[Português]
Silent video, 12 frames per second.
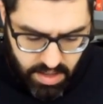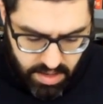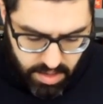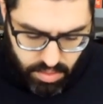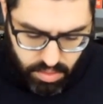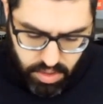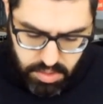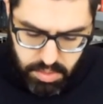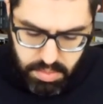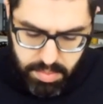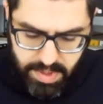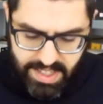né, o
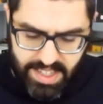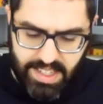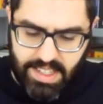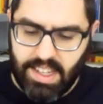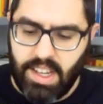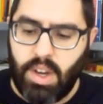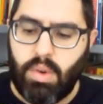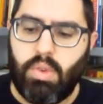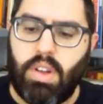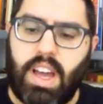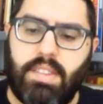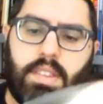conhecimento por presença. O
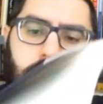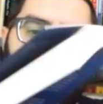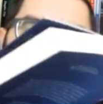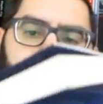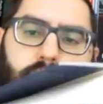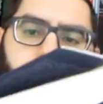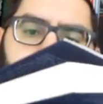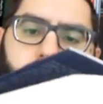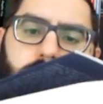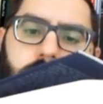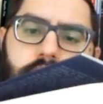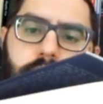Olavo também comentou que
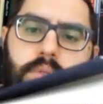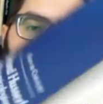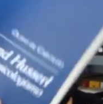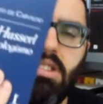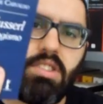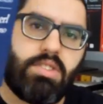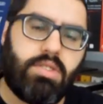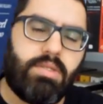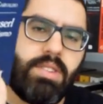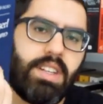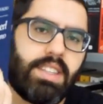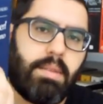o Edmund
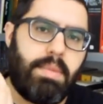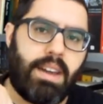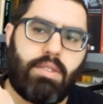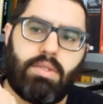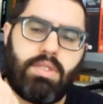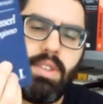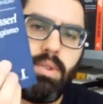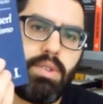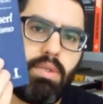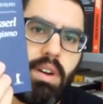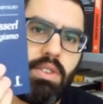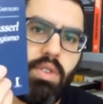Herschel também aconteceu
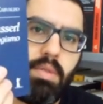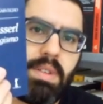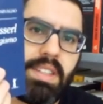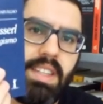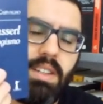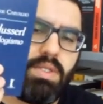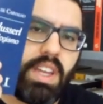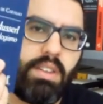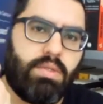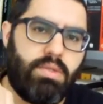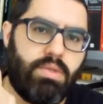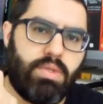isso com as obras dele, os
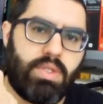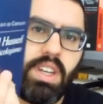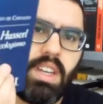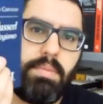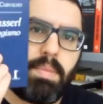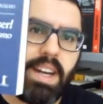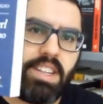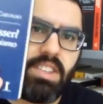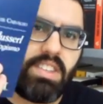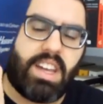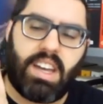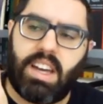alunos, e
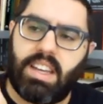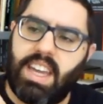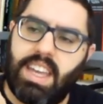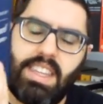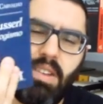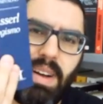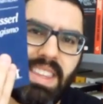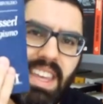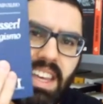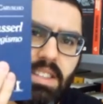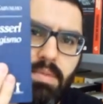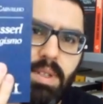parte da. E aqui tem uma
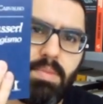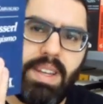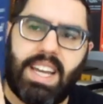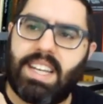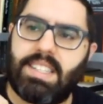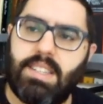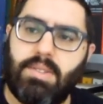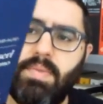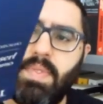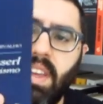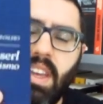tese, uma explicação.